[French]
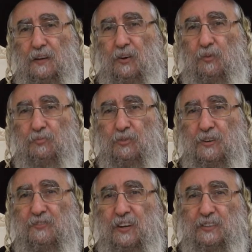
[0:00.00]
on peut
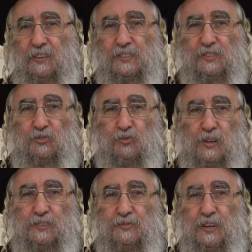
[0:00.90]
les faire dans des
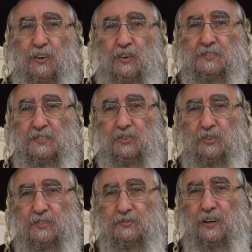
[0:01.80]
endroits différents des heures
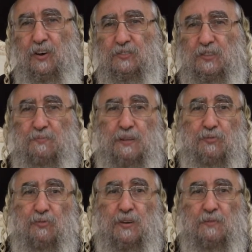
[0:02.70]
différentes il n'y a pas de
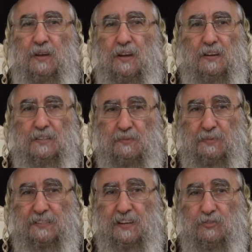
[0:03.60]
problème c'est
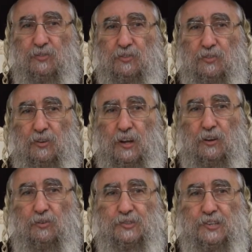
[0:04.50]
pas ça le,
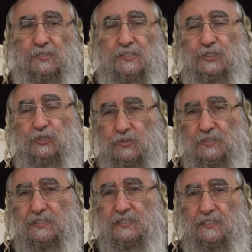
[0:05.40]
sens de la chose
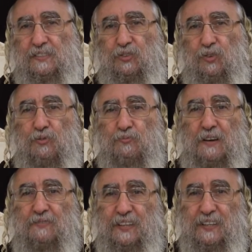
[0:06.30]
c'est ça c'est qu'on peut
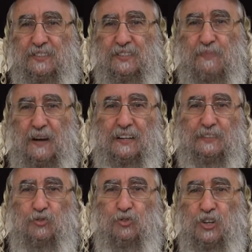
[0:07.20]
pas faire
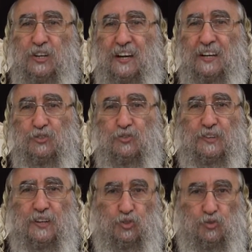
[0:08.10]
disparaître deux générations
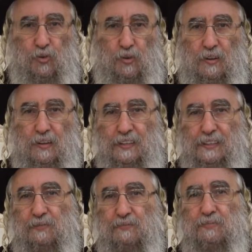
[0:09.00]
en un jour
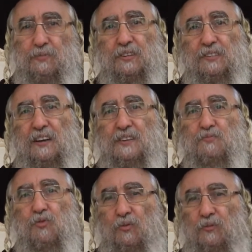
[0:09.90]
même dans les
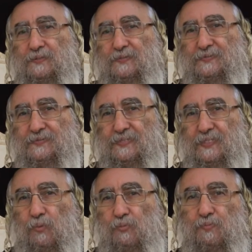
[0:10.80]
animaux
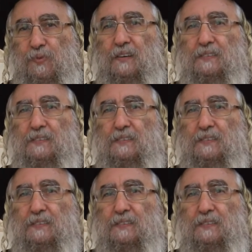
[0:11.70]
on peut pas